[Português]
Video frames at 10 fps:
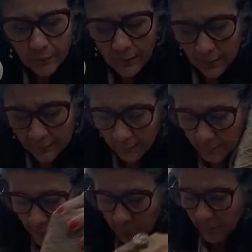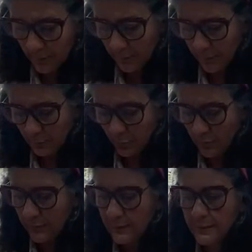que ele é da mesma
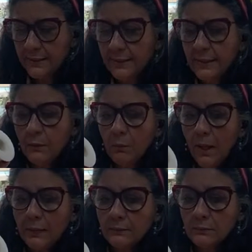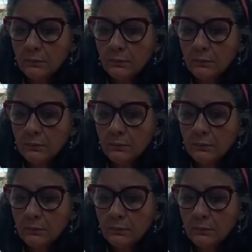gramatura desse aqui que é 4.